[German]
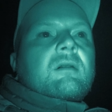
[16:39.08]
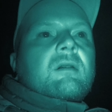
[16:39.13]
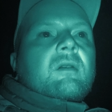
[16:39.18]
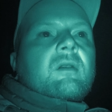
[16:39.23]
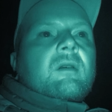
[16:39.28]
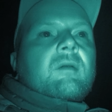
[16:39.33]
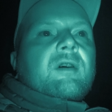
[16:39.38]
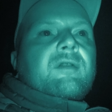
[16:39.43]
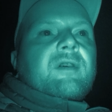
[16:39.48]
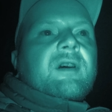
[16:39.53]

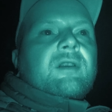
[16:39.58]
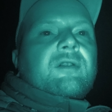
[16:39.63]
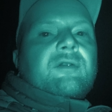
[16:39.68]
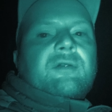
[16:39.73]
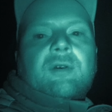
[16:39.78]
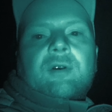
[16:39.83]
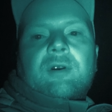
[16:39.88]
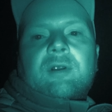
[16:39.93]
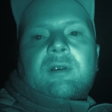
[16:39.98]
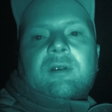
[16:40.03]
sind wir fertig
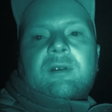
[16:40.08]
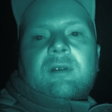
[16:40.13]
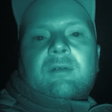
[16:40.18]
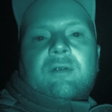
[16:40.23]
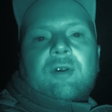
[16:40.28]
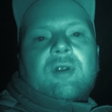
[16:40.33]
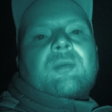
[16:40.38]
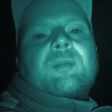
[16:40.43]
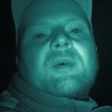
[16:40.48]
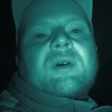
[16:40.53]
für heute.
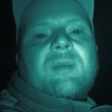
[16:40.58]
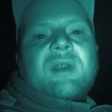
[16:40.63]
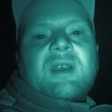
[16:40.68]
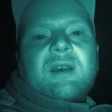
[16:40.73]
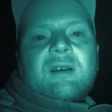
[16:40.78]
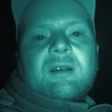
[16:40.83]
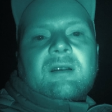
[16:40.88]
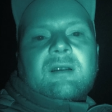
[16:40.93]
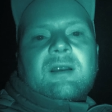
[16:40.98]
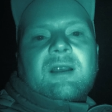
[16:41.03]
Wird auch
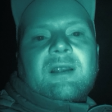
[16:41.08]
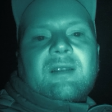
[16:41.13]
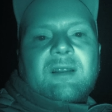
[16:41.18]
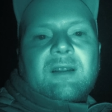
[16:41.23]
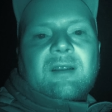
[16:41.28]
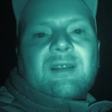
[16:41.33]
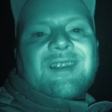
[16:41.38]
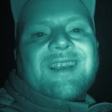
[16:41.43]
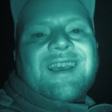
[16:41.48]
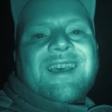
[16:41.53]
Premiere.
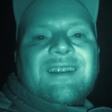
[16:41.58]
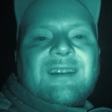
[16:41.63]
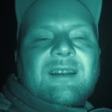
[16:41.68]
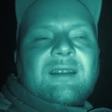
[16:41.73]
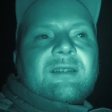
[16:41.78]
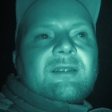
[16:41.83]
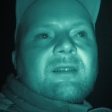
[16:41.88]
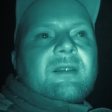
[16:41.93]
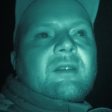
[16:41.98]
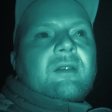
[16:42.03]
Gestern ist
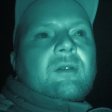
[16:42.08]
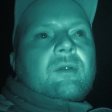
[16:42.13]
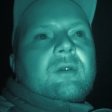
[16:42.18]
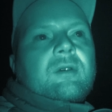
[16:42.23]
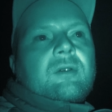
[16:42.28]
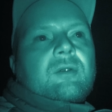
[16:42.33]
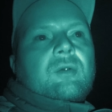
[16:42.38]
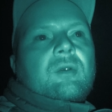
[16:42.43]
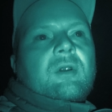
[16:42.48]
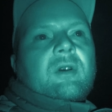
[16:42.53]
endlich das
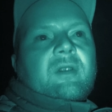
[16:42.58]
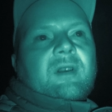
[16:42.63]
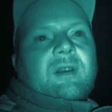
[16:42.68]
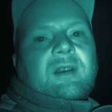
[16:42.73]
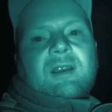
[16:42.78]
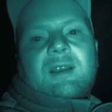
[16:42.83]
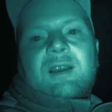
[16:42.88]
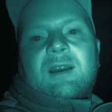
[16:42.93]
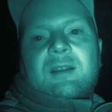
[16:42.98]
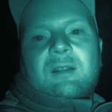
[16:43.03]
neue
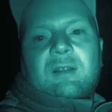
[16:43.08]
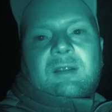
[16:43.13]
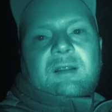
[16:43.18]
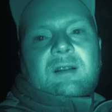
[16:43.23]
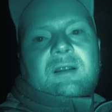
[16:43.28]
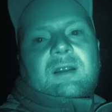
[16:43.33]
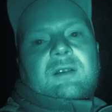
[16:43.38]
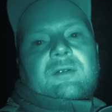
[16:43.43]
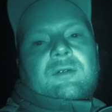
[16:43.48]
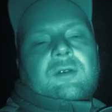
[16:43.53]
Kühlhausaggregat
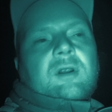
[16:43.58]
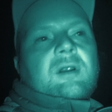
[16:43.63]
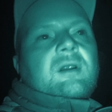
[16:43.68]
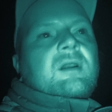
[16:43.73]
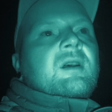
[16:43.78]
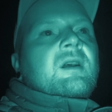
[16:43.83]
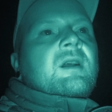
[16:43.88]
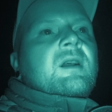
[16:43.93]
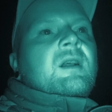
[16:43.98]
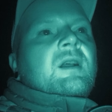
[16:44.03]
installiert worden
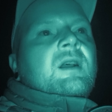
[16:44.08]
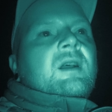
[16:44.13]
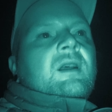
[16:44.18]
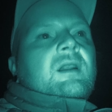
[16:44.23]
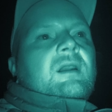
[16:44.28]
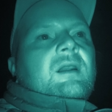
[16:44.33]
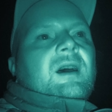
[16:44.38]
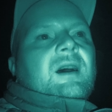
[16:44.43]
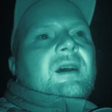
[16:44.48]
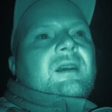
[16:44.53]

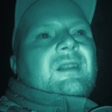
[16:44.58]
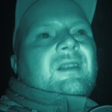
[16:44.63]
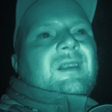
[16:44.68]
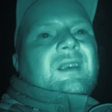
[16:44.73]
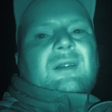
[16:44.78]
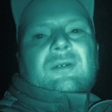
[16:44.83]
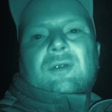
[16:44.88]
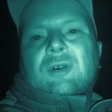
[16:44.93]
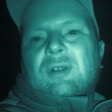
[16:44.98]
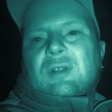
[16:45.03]
nach
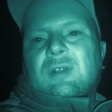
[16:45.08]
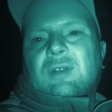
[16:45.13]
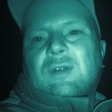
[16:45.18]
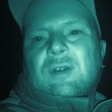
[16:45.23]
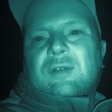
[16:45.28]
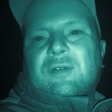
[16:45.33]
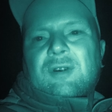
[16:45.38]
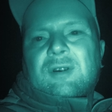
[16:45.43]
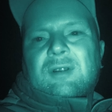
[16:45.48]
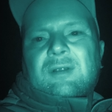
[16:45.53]
zehn Wochen,
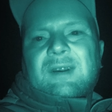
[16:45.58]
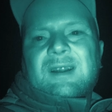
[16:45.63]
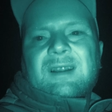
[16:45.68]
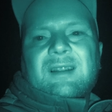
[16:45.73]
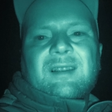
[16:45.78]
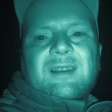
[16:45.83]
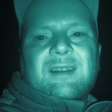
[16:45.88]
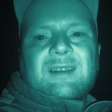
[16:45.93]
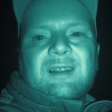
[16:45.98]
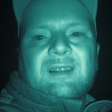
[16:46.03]
zwölf Wochen
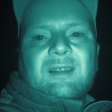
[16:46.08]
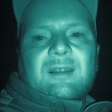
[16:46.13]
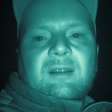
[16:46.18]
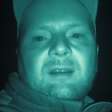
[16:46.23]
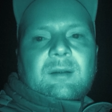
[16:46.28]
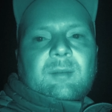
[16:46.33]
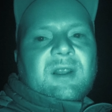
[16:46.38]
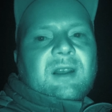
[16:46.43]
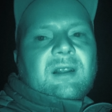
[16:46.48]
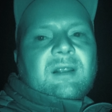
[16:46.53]
Wartezeit jetzt.
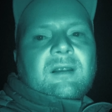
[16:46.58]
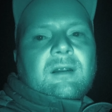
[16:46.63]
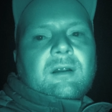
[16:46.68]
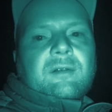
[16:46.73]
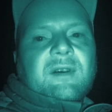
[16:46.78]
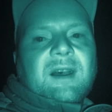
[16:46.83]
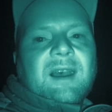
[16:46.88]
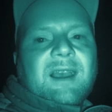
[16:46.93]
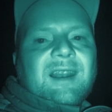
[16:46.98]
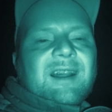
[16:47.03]
Die haben die ganze Zeit
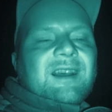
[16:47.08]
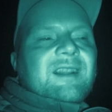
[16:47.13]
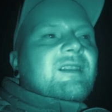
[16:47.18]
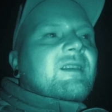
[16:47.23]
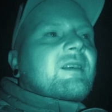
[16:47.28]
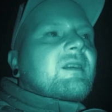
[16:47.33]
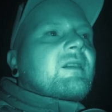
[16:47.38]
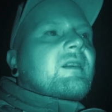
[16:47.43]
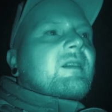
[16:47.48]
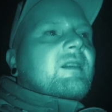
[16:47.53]
auf ein
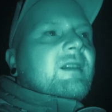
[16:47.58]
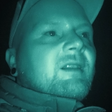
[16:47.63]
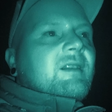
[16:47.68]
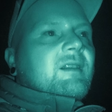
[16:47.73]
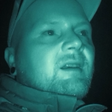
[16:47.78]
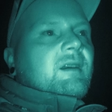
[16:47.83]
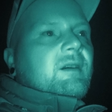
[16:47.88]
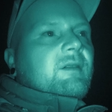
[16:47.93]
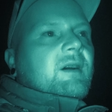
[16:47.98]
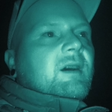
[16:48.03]
einziges
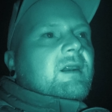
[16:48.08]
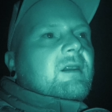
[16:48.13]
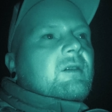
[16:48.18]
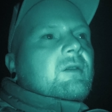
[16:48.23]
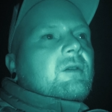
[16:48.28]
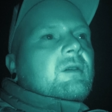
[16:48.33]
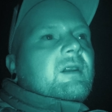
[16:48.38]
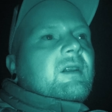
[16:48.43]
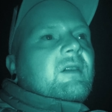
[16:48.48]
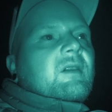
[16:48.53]
Ersatzteil
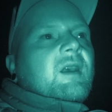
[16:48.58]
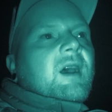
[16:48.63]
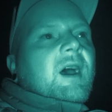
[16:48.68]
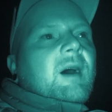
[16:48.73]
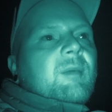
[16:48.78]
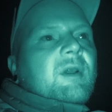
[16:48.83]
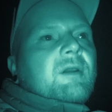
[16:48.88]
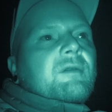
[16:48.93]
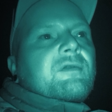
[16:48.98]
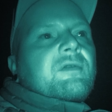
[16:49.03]
gewartet und das
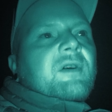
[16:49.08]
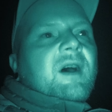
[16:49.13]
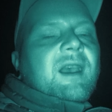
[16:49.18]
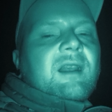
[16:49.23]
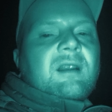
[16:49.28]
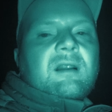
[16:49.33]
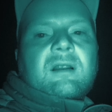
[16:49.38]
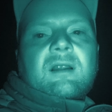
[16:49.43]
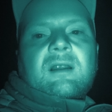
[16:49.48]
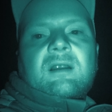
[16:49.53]
kam dann
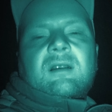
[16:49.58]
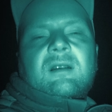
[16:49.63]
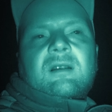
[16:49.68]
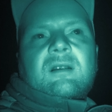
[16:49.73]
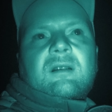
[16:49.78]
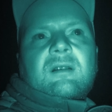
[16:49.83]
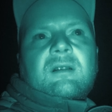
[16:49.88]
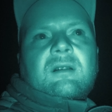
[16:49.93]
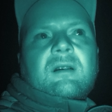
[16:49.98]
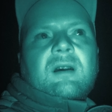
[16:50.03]
finally
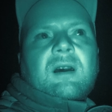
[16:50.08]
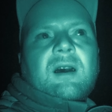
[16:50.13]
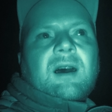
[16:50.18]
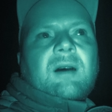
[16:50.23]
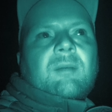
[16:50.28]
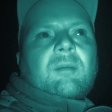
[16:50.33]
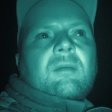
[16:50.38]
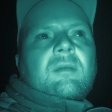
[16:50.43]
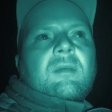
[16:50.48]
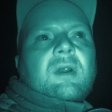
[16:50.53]

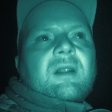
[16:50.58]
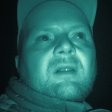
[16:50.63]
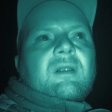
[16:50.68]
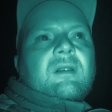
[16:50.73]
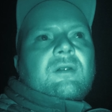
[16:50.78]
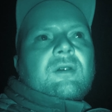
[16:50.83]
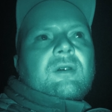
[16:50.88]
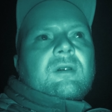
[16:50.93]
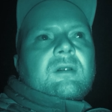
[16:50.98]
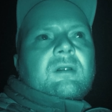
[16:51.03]
ähm,
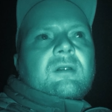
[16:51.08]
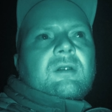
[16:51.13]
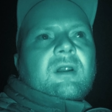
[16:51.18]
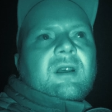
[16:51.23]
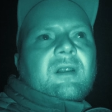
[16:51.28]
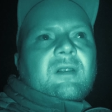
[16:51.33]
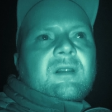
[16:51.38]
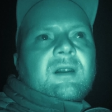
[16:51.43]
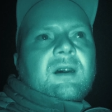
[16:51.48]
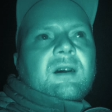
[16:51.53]
letzte Woche
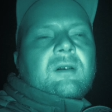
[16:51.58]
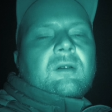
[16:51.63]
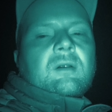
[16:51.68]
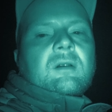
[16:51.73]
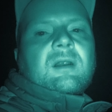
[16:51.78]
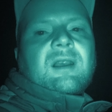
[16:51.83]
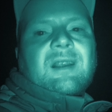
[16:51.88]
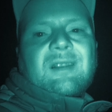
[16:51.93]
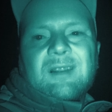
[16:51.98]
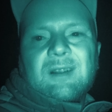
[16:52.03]
Donnerstag
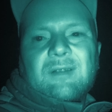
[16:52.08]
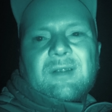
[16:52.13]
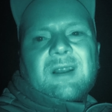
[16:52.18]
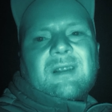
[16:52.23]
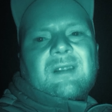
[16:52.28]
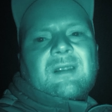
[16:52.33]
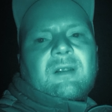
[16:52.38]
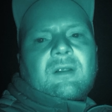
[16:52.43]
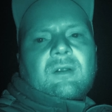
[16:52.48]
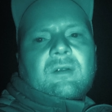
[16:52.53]
und gestern war
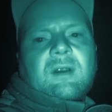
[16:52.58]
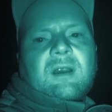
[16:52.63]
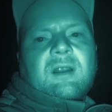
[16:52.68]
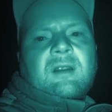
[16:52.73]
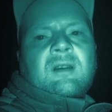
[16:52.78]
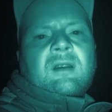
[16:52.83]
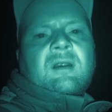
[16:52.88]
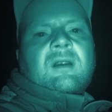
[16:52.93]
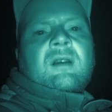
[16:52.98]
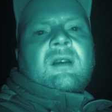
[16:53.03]
es dann soweit.